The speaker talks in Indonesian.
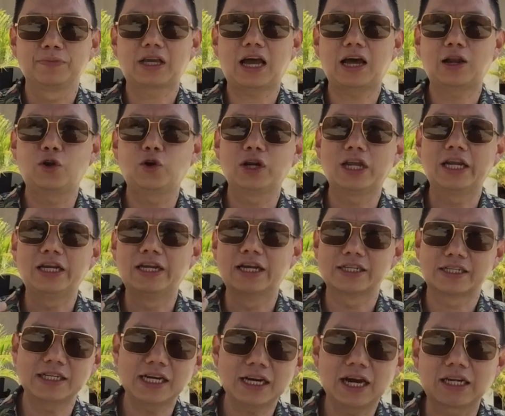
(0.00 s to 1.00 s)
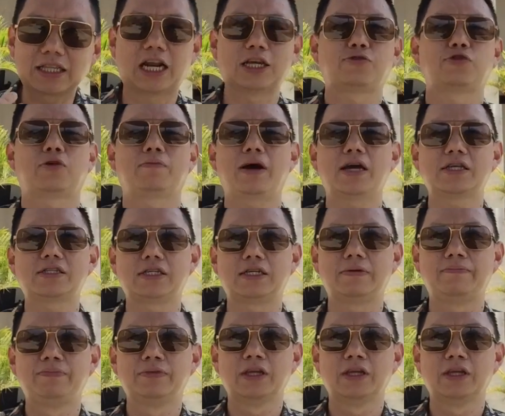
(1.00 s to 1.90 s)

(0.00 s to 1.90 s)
kalau leadersnya nggak transformasi